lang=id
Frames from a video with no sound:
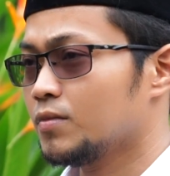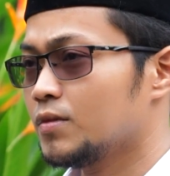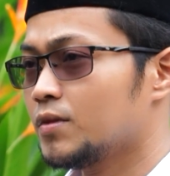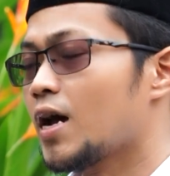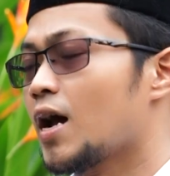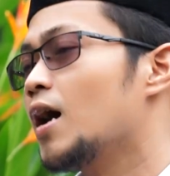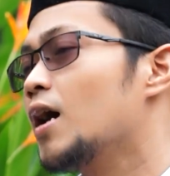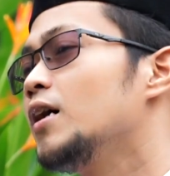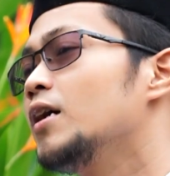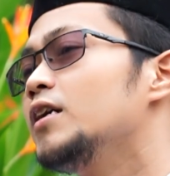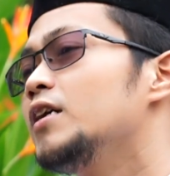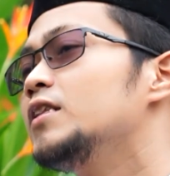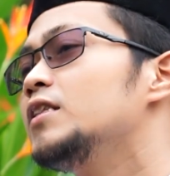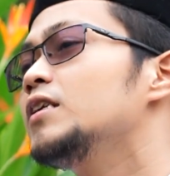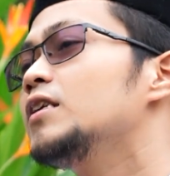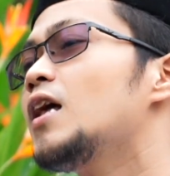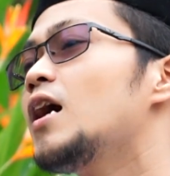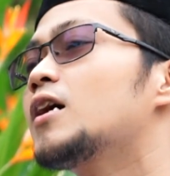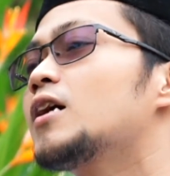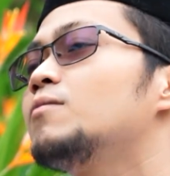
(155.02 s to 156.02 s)
Nah,
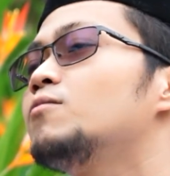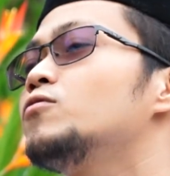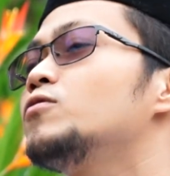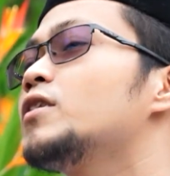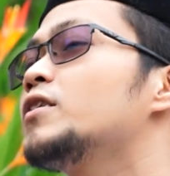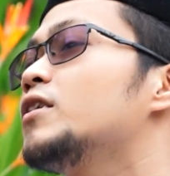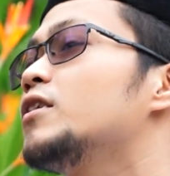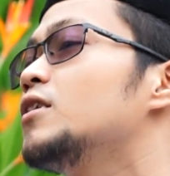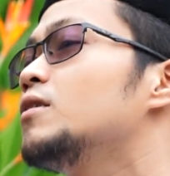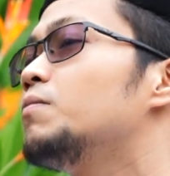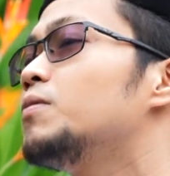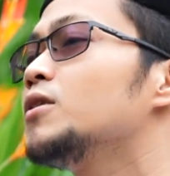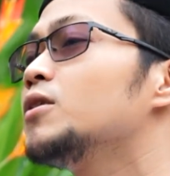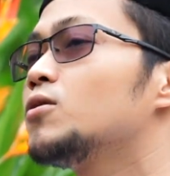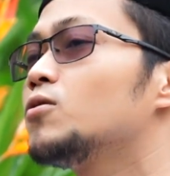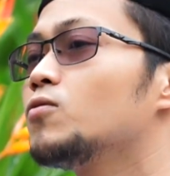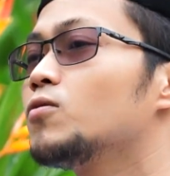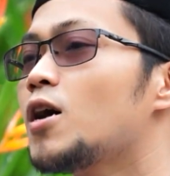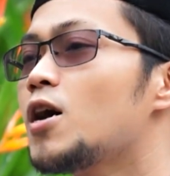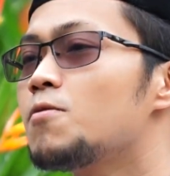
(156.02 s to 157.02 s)
inilah kemudian yang
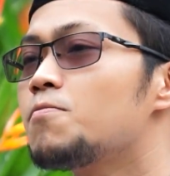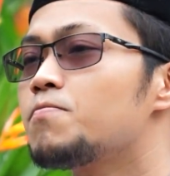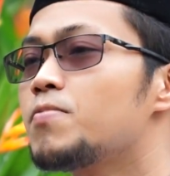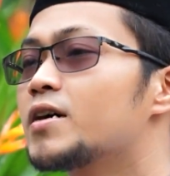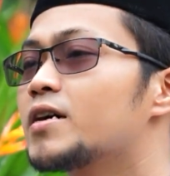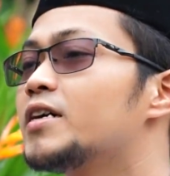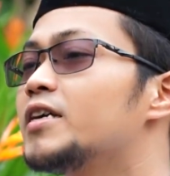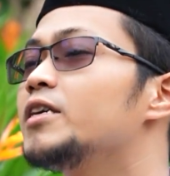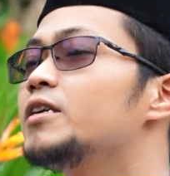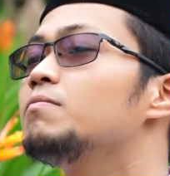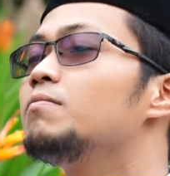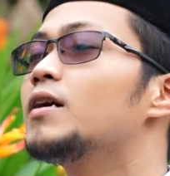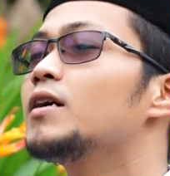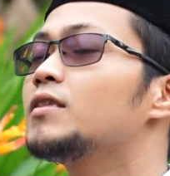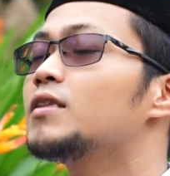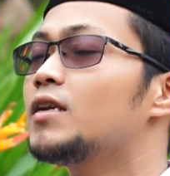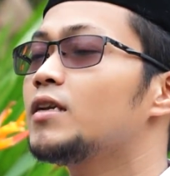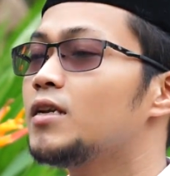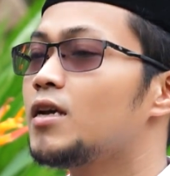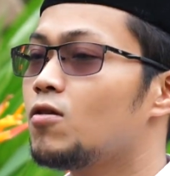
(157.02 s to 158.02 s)
dibentuk apa
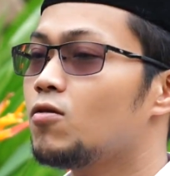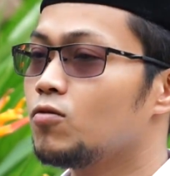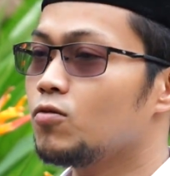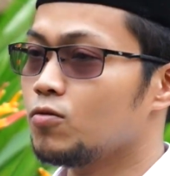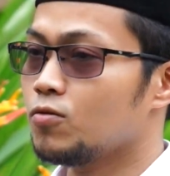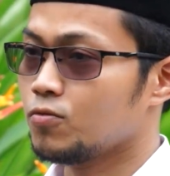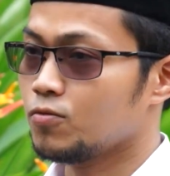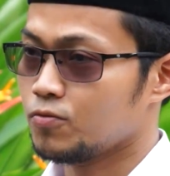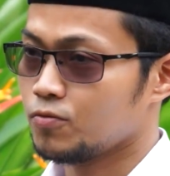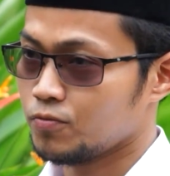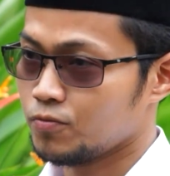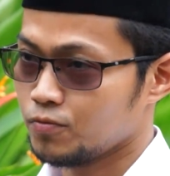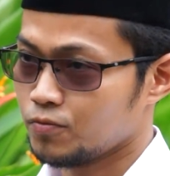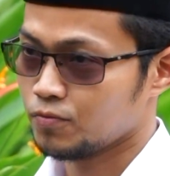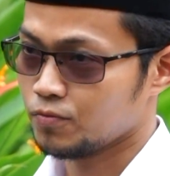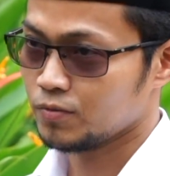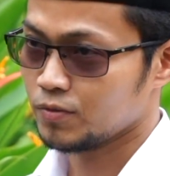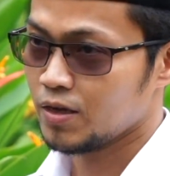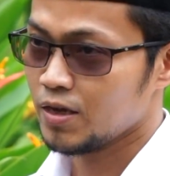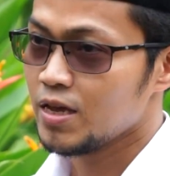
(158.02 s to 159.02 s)
keimanan dahulu
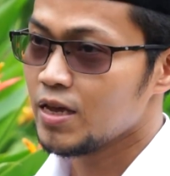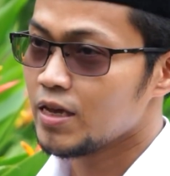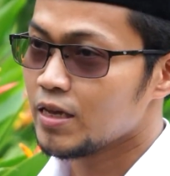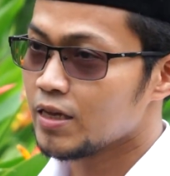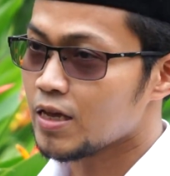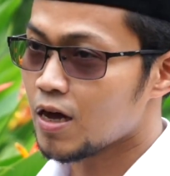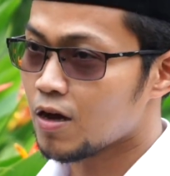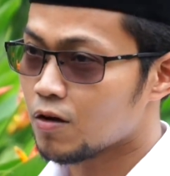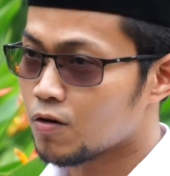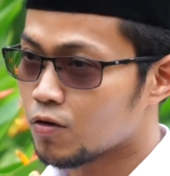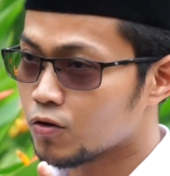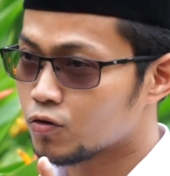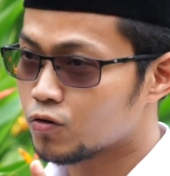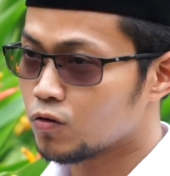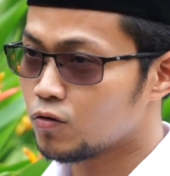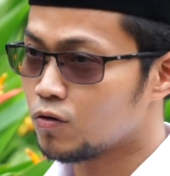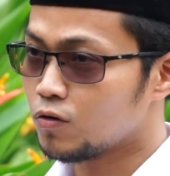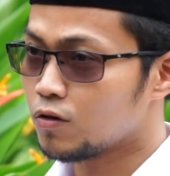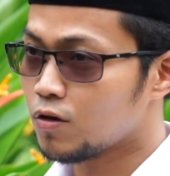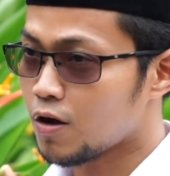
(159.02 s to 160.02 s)
yang
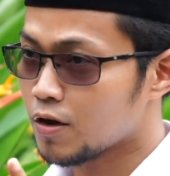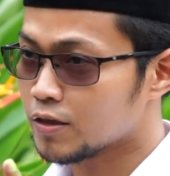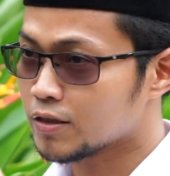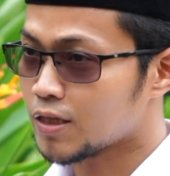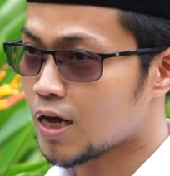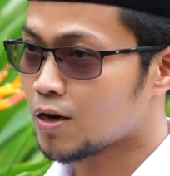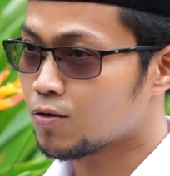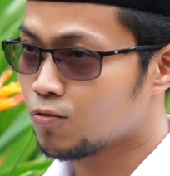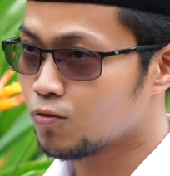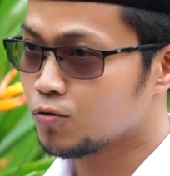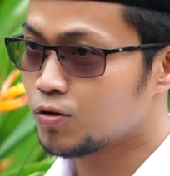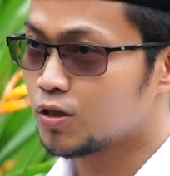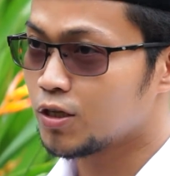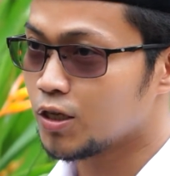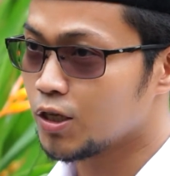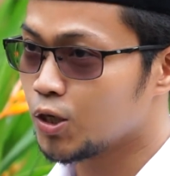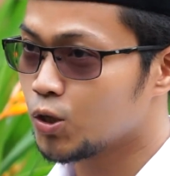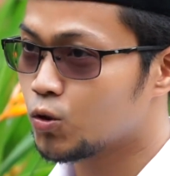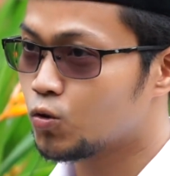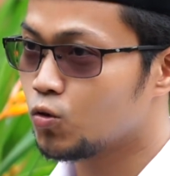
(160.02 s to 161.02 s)
Rasulullah
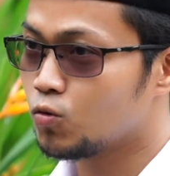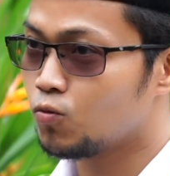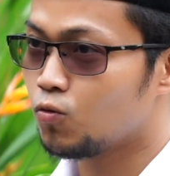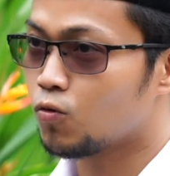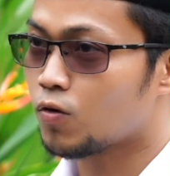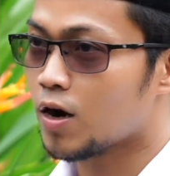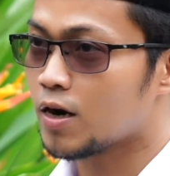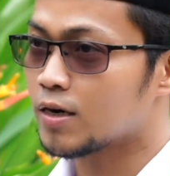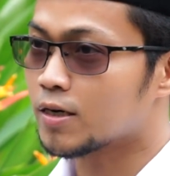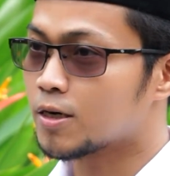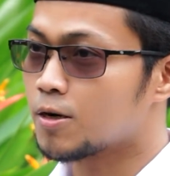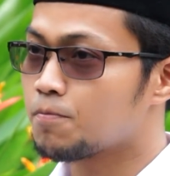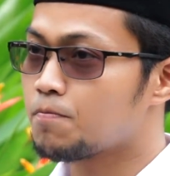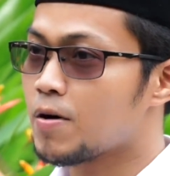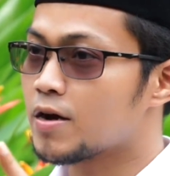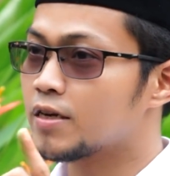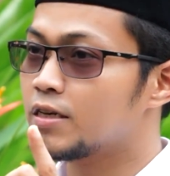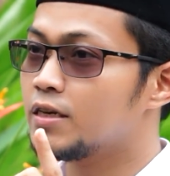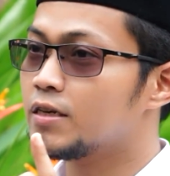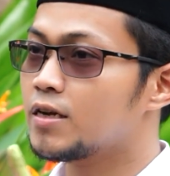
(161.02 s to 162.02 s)
takuti itu bukan
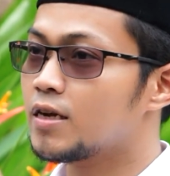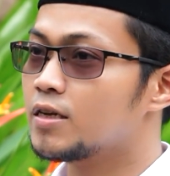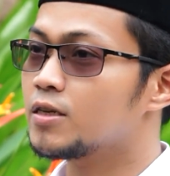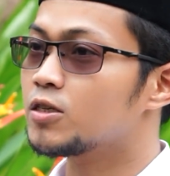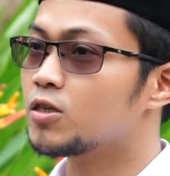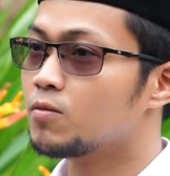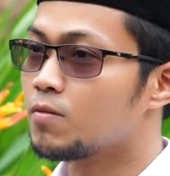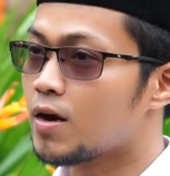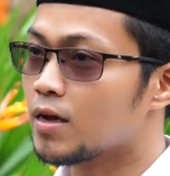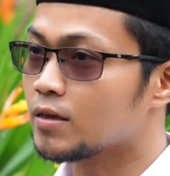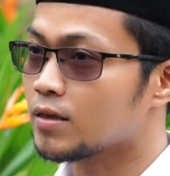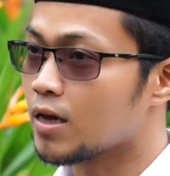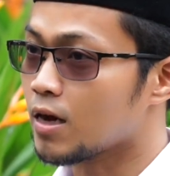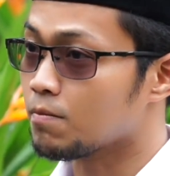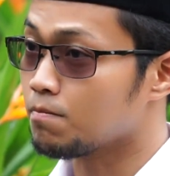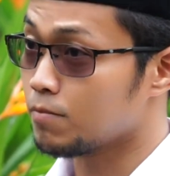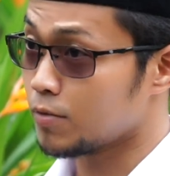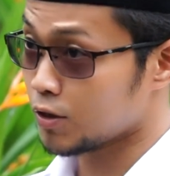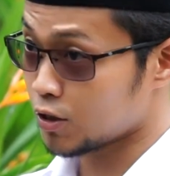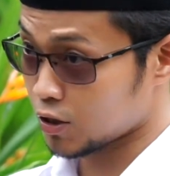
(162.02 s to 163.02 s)
kepakiran
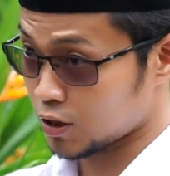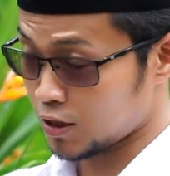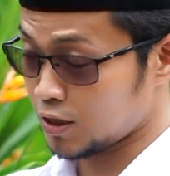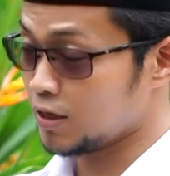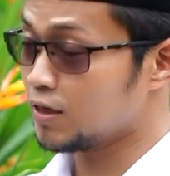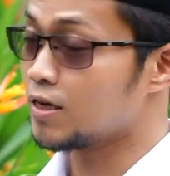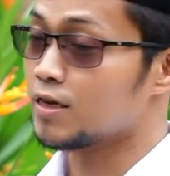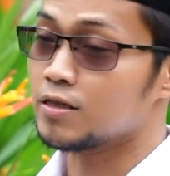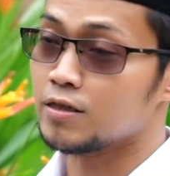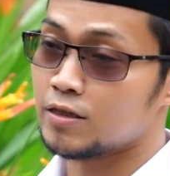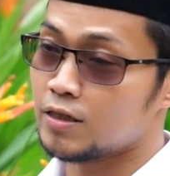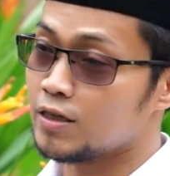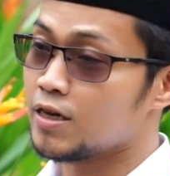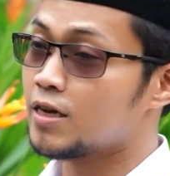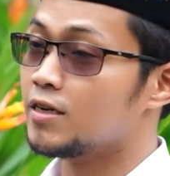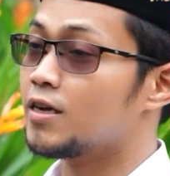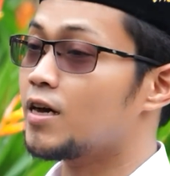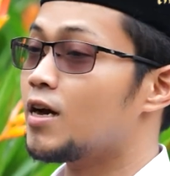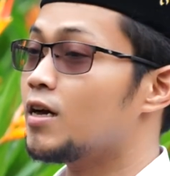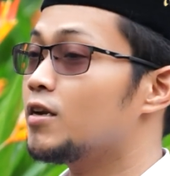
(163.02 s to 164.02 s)
semata meski nanti
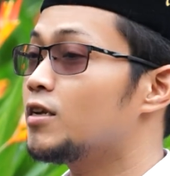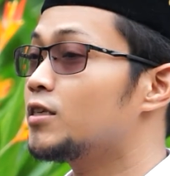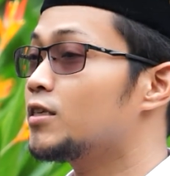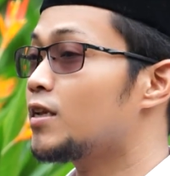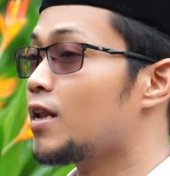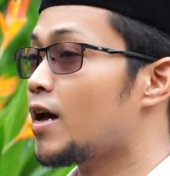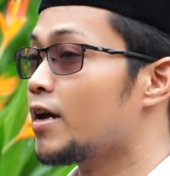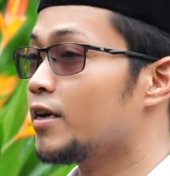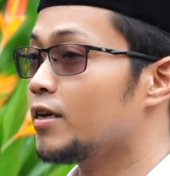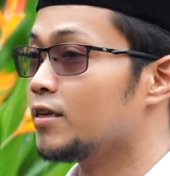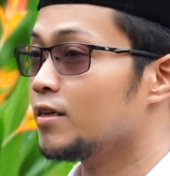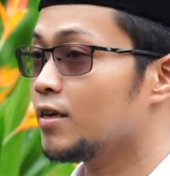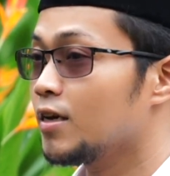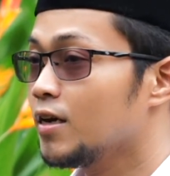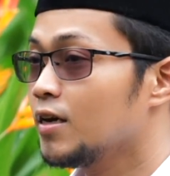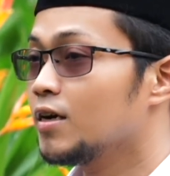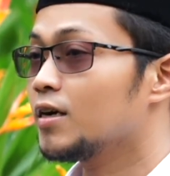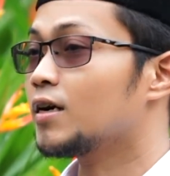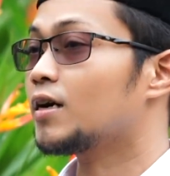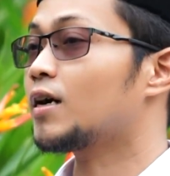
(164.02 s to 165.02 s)
ada hadis lain
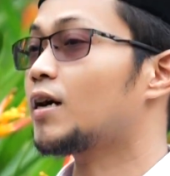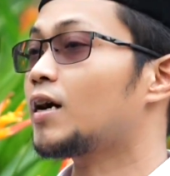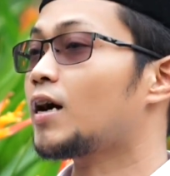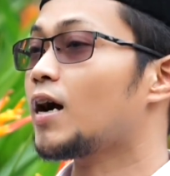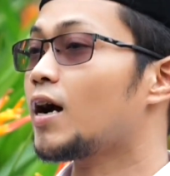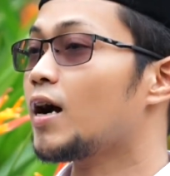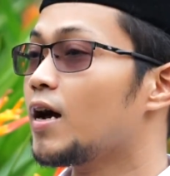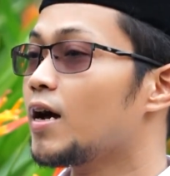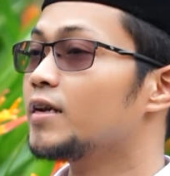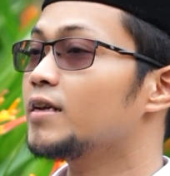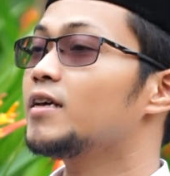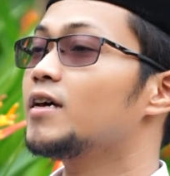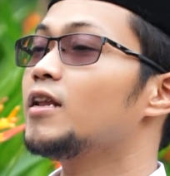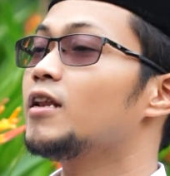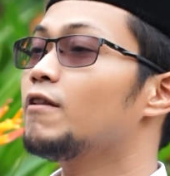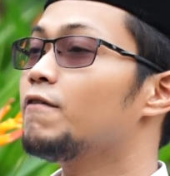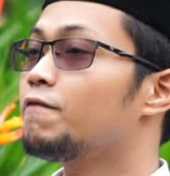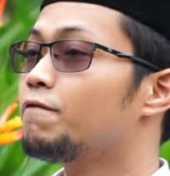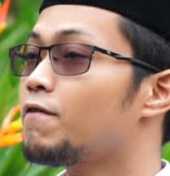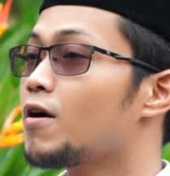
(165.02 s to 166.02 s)

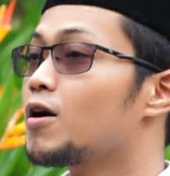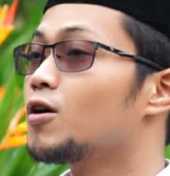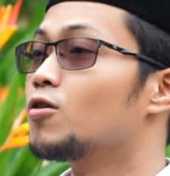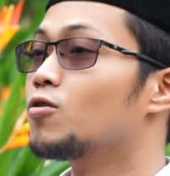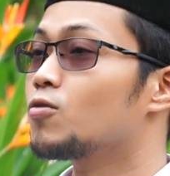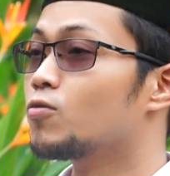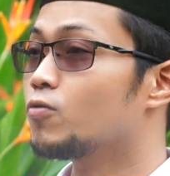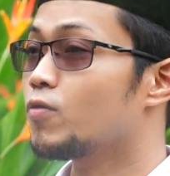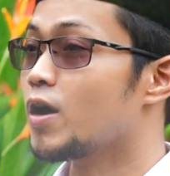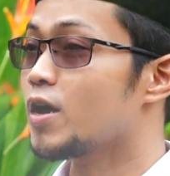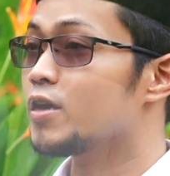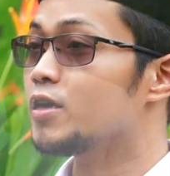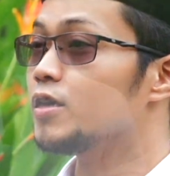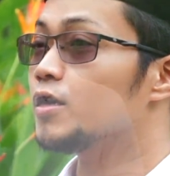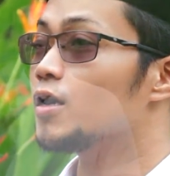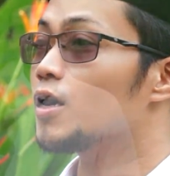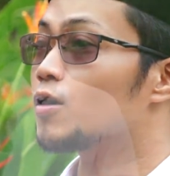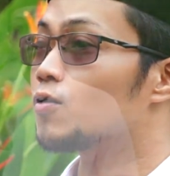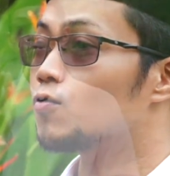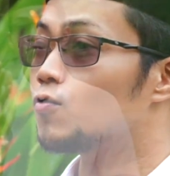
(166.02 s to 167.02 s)
kadal fakru
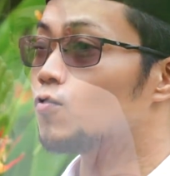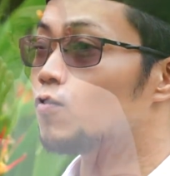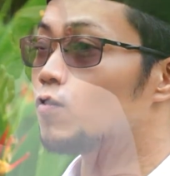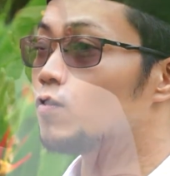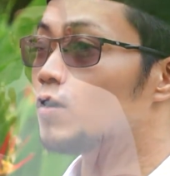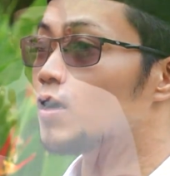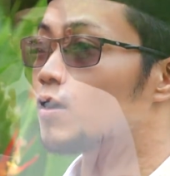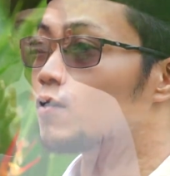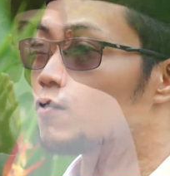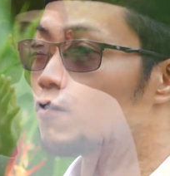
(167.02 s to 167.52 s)
ayyakuna